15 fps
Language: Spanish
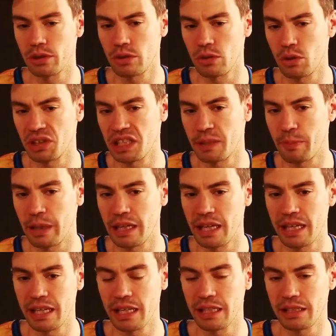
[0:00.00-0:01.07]
son cosas
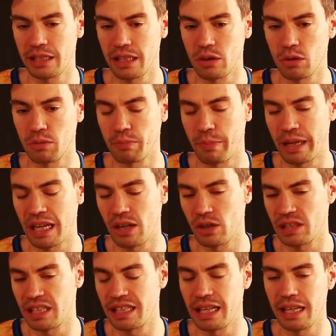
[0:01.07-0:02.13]
pequeñas y con
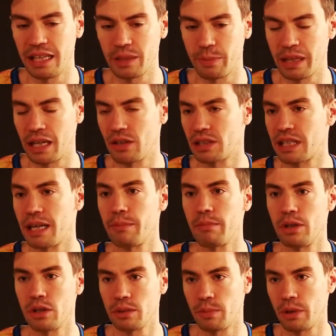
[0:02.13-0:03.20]
pequeños detalles, pequeños
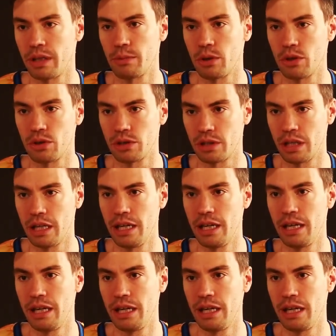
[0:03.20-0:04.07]
cambios podemos,